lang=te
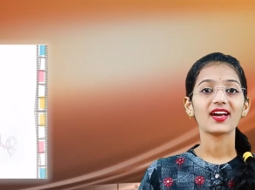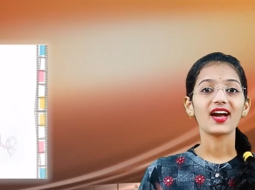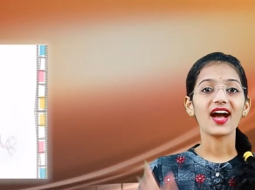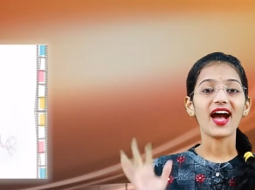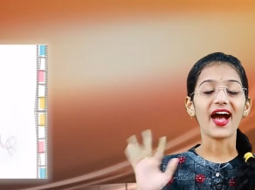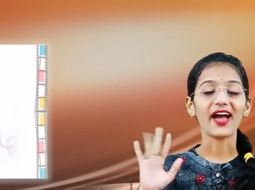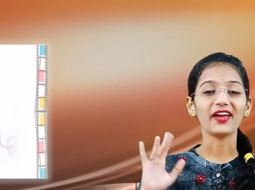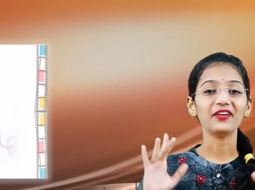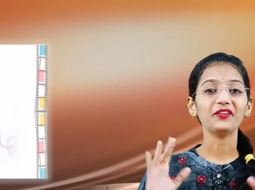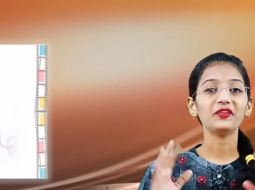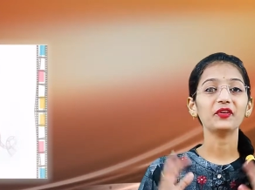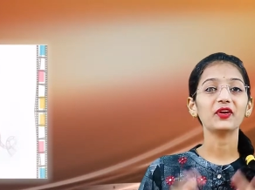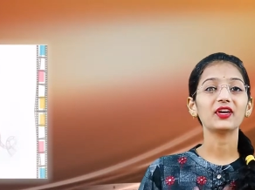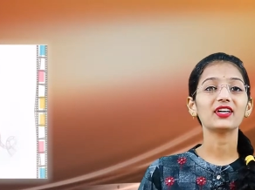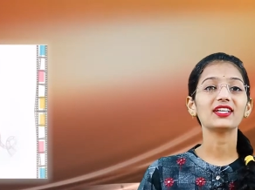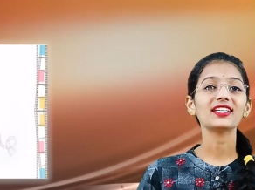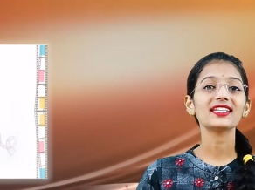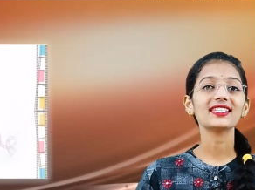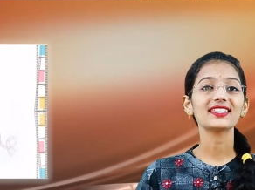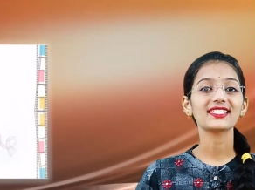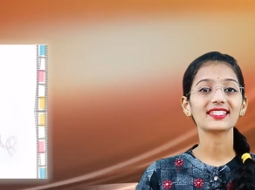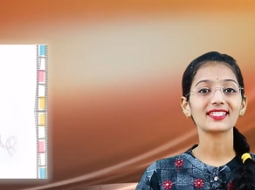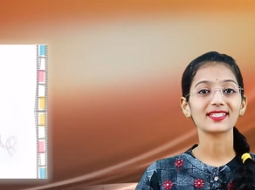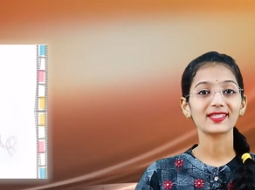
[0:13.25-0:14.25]
హాయ్
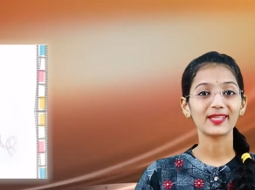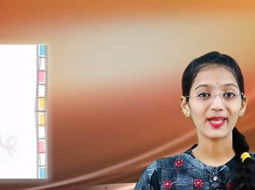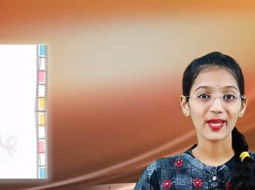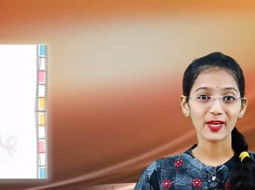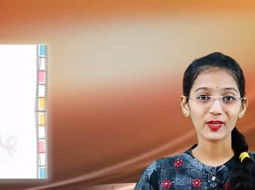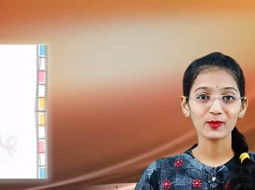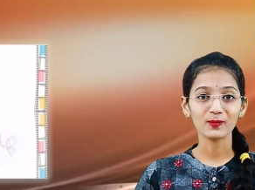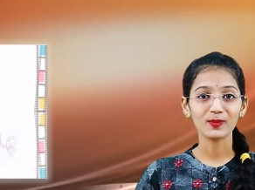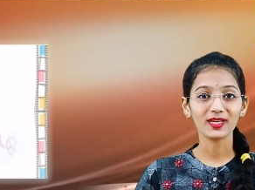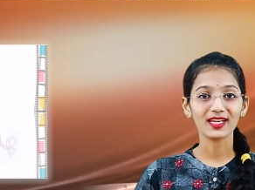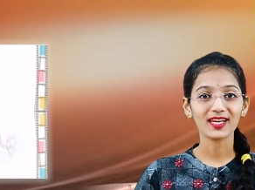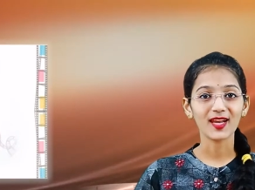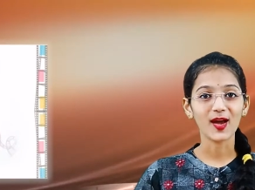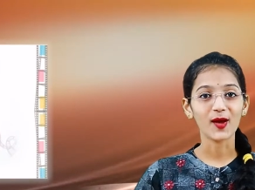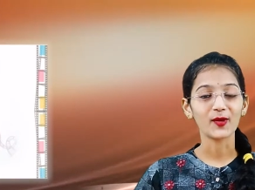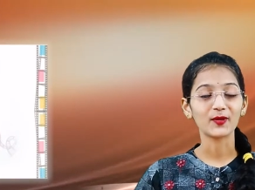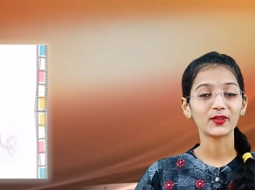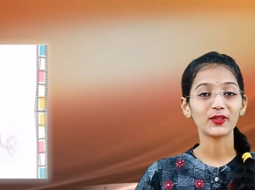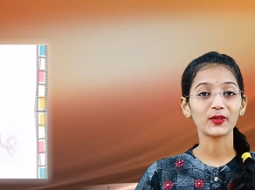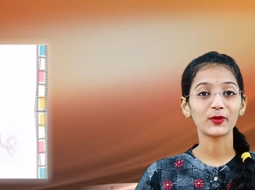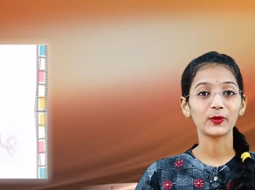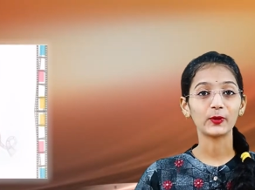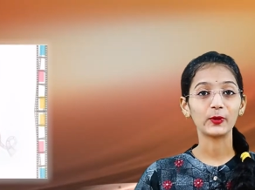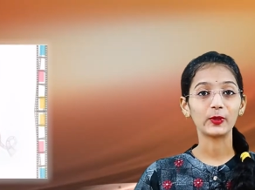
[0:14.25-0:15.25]
యాస్ నేను మీ
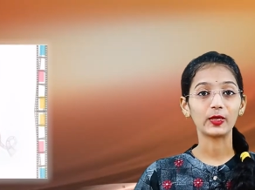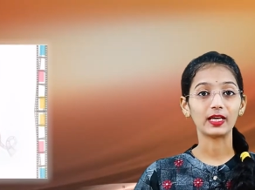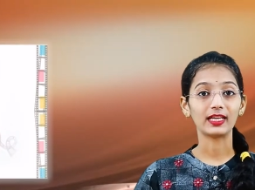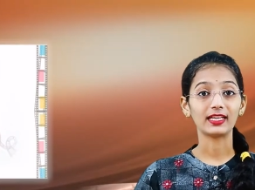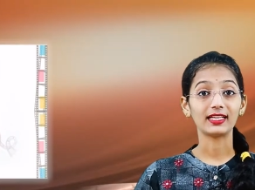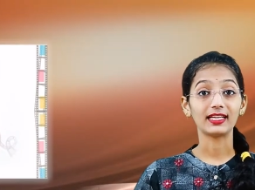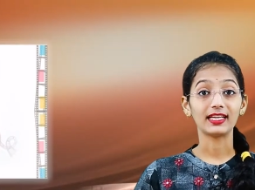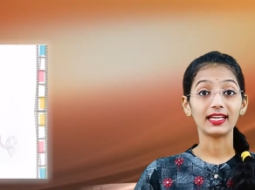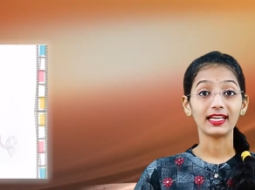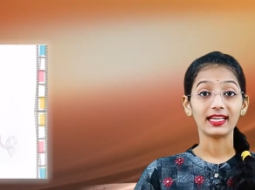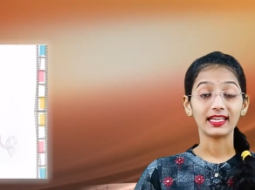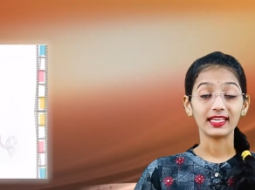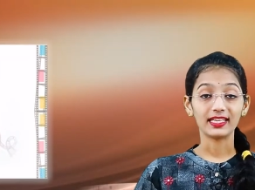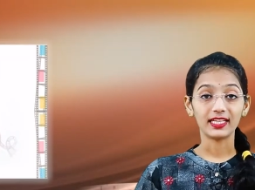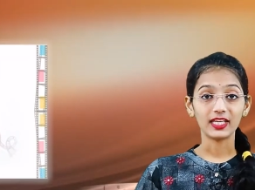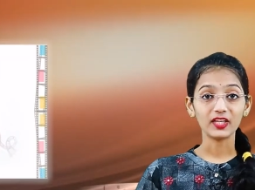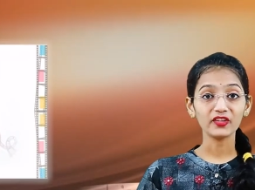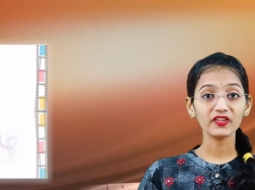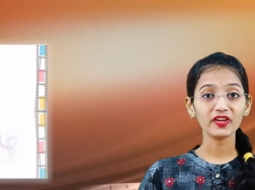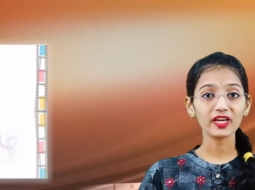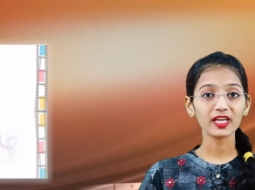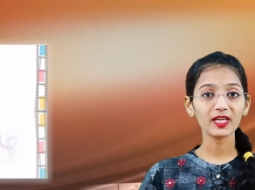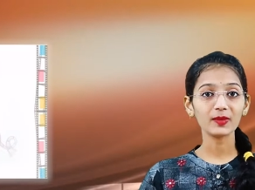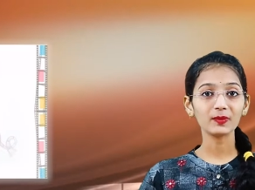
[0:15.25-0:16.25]
లావణ్య గుకన్ ఈ
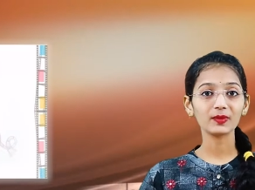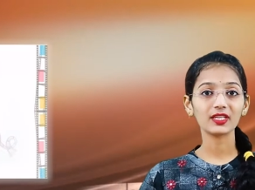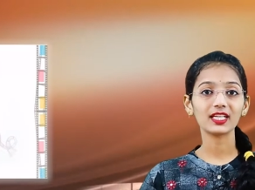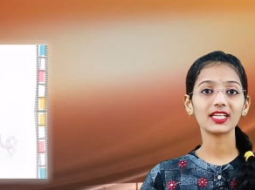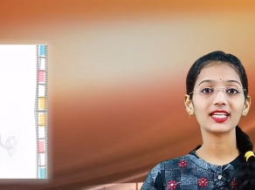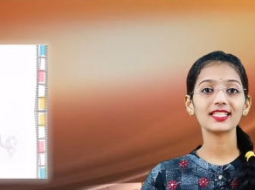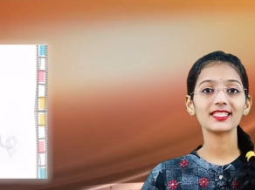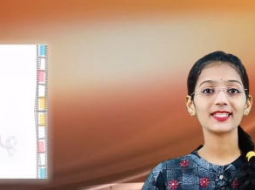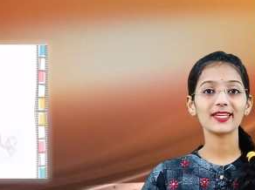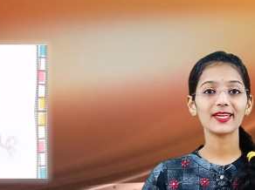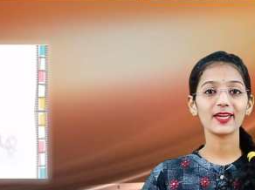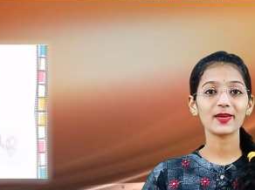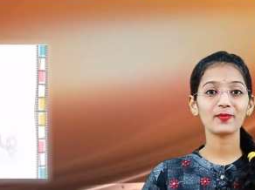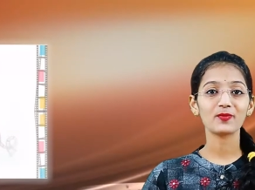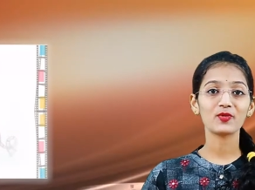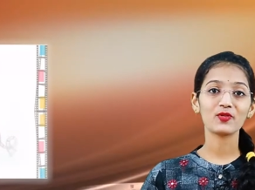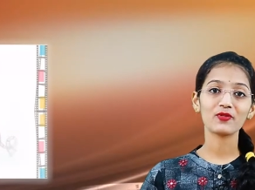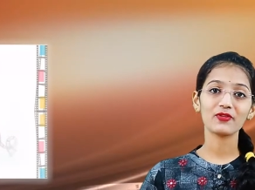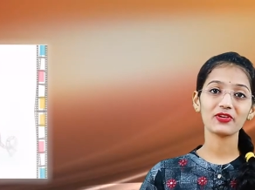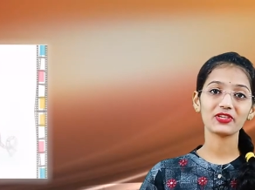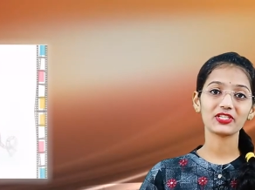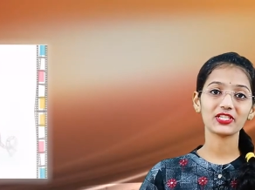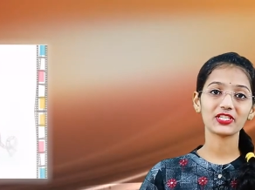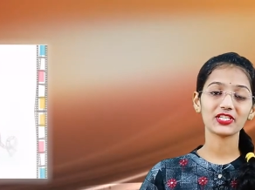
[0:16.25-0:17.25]
వారం రిలీజ్ అయ్యే
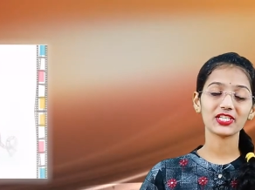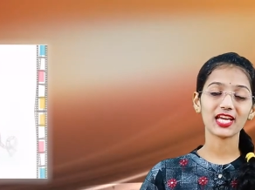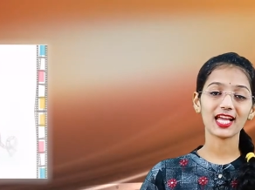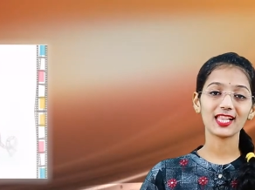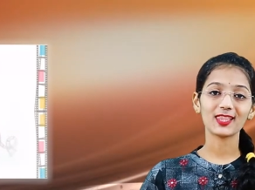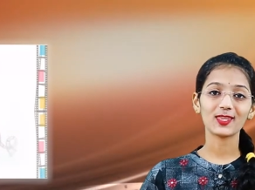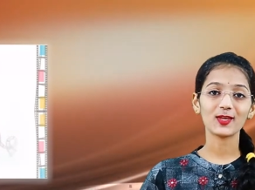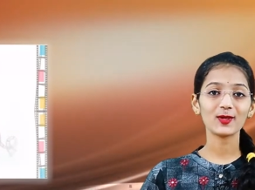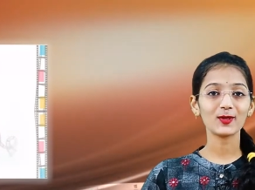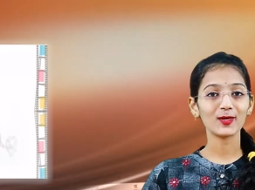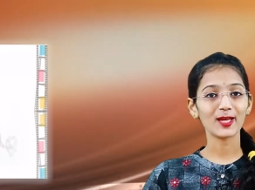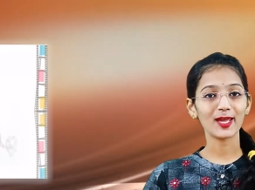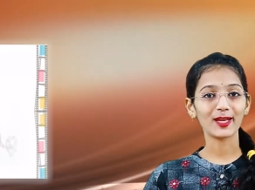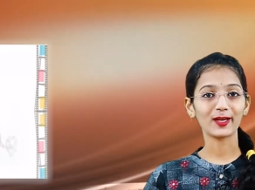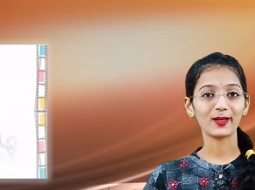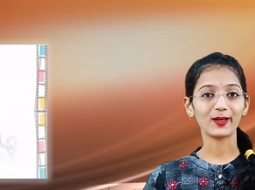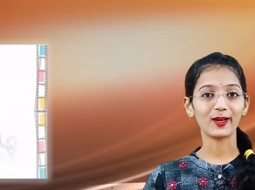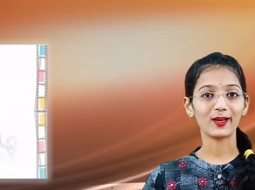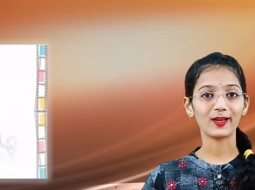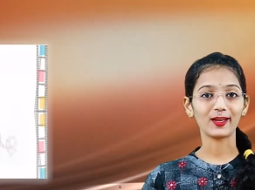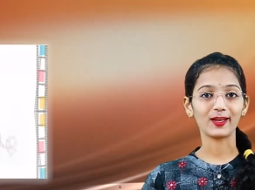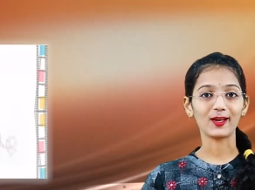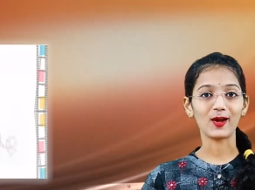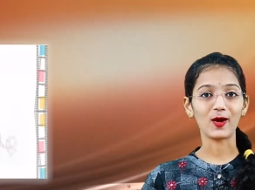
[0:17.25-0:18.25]
మూవీ విశేషాలతో నేను
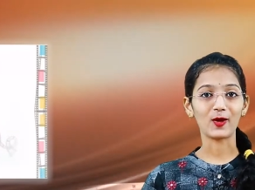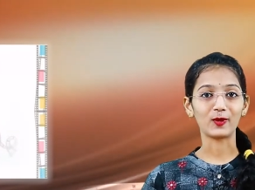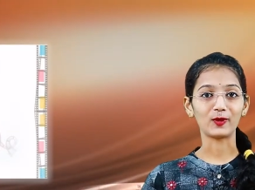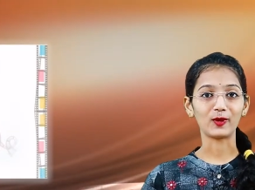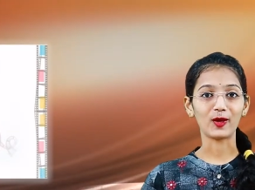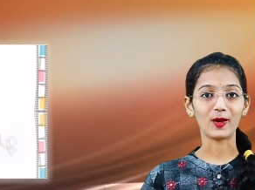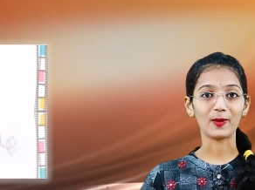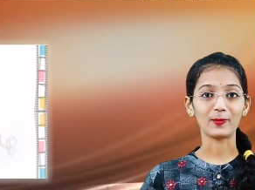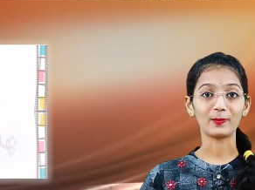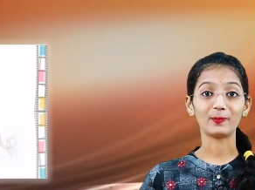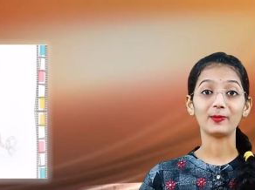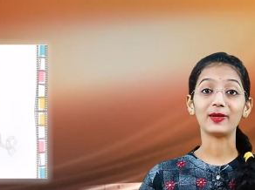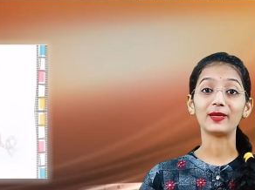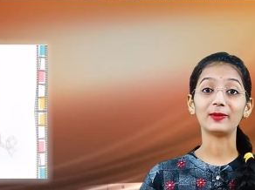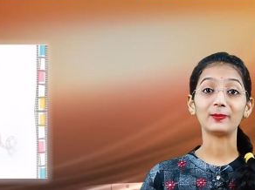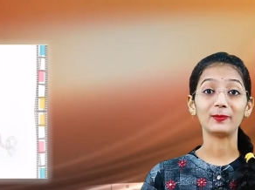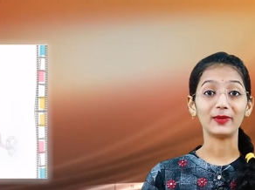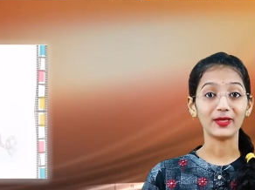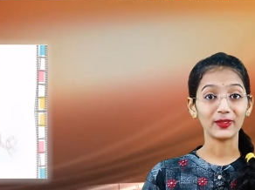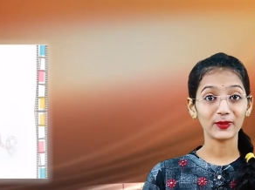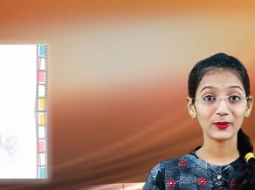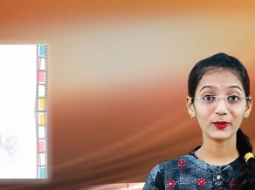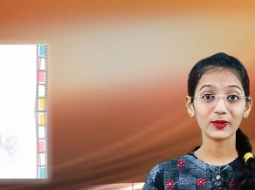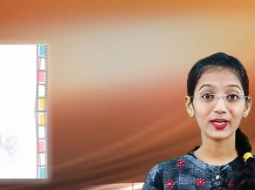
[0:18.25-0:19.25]
రెడీగా ఉన్నా మరి
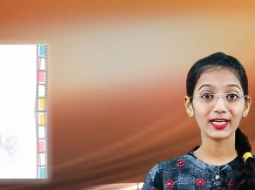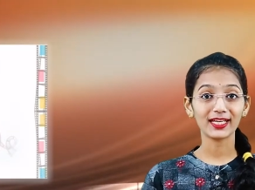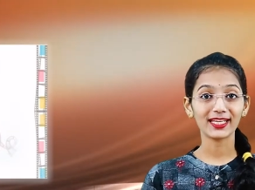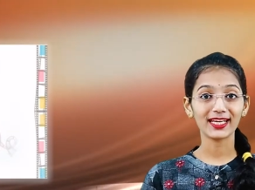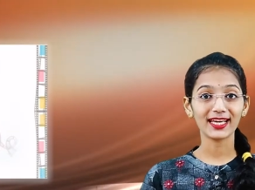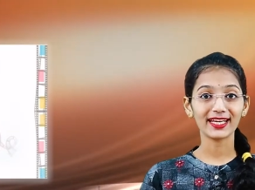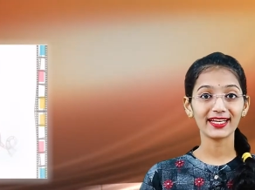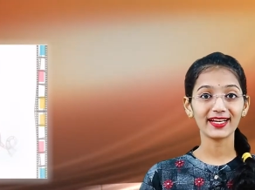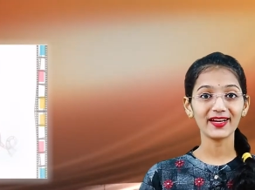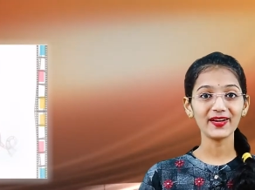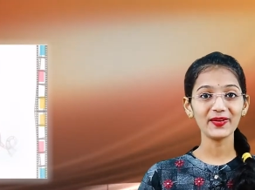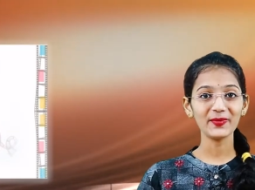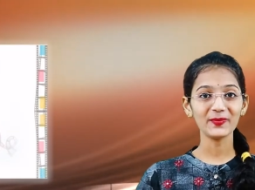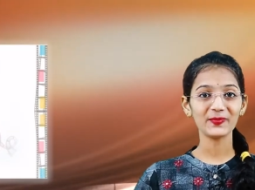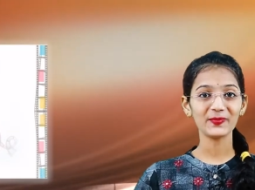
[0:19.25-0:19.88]
మీరు రెడీ అయినా